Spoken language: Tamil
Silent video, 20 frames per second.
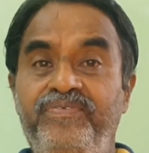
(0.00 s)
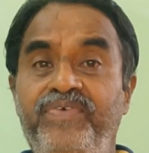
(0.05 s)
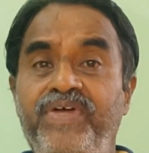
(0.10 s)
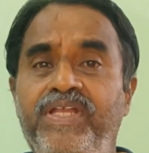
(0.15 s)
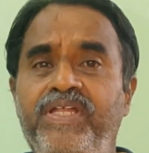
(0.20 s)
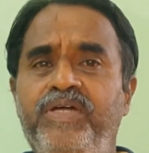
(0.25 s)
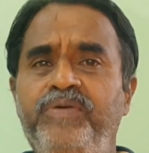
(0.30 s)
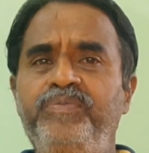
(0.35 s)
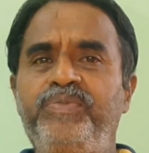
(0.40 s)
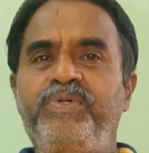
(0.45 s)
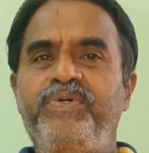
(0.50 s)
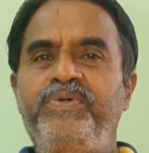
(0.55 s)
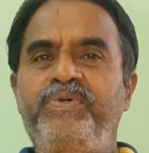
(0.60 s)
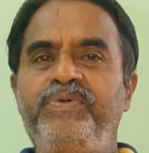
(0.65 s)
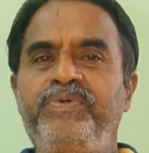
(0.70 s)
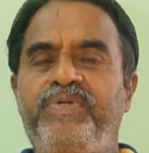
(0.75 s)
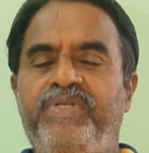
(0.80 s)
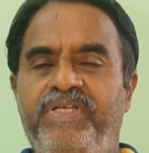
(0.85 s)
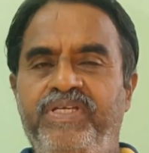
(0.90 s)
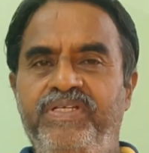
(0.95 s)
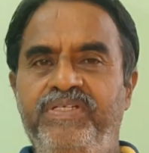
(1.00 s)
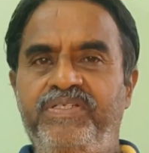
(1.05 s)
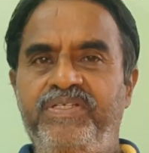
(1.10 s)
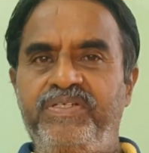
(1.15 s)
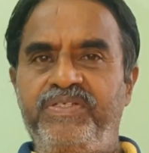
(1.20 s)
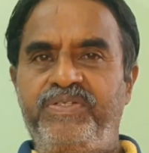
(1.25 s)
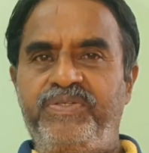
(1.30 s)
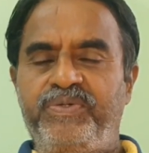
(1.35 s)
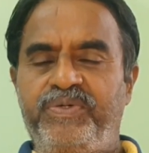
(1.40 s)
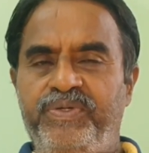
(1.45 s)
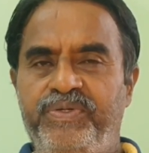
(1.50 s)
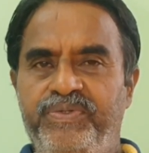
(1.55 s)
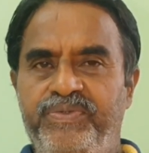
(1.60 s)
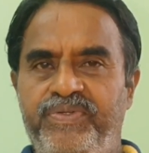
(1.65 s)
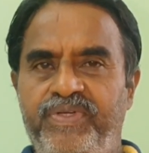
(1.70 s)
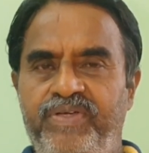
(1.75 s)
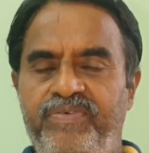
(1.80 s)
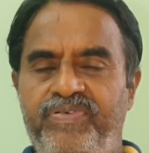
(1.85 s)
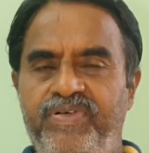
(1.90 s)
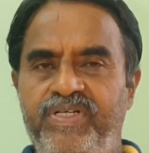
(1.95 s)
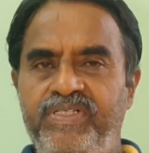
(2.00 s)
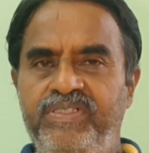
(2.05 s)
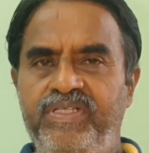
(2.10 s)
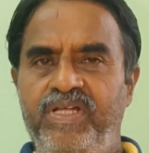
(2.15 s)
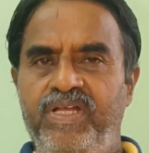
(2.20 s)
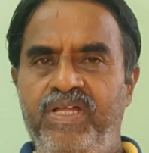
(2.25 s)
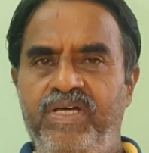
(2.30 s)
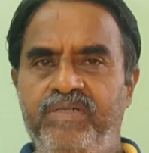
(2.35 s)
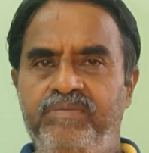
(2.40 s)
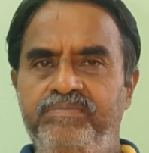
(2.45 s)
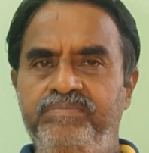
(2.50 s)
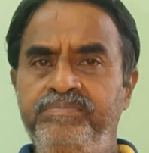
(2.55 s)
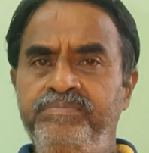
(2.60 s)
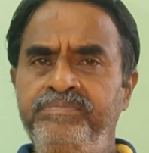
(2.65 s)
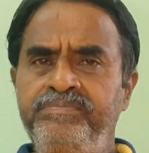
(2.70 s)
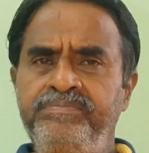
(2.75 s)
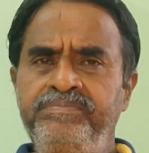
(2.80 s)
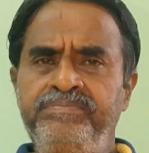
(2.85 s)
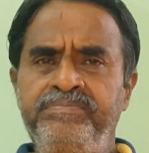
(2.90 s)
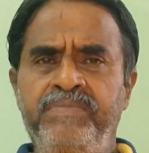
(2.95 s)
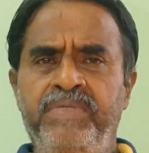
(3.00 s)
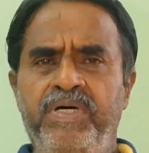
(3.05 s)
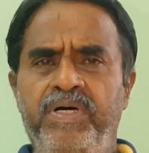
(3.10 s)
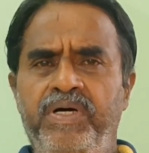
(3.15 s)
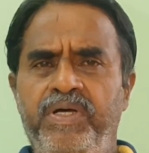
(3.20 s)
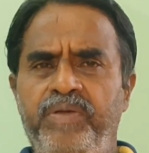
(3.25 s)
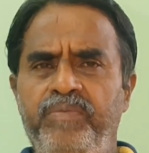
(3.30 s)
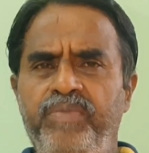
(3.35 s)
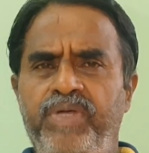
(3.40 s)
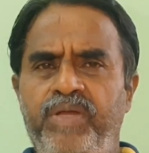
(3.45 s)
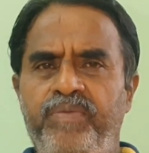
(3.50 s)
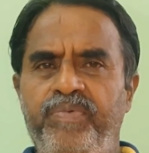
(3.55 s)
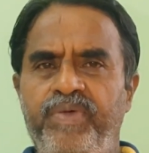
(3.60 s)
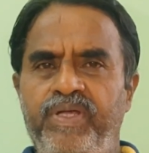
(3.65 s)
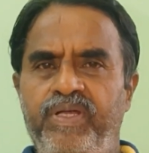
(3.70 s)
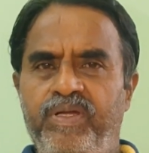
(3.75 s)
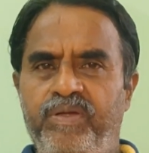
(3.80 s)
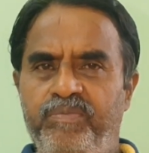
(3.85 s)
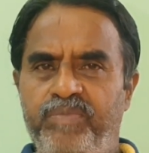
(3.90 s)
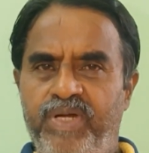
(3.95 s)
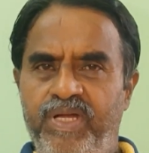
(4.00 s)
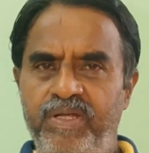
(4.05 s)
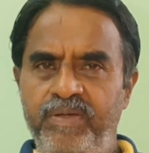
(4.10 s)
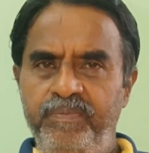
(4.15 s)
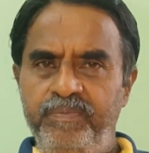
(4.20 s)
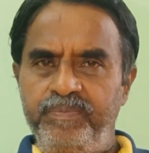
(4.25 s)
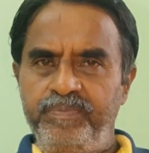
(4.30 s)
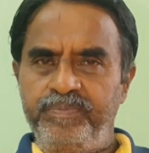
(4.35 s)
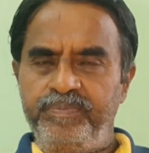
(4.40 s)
வெல்கம் டு டிஎஸ்எஸ் ஸ்டுடியோஸ் ஐ ஃப்ரெண்ட்ஸ் எல்லாம் அருமையாக இருப்பீங்க நம்புகிறேன்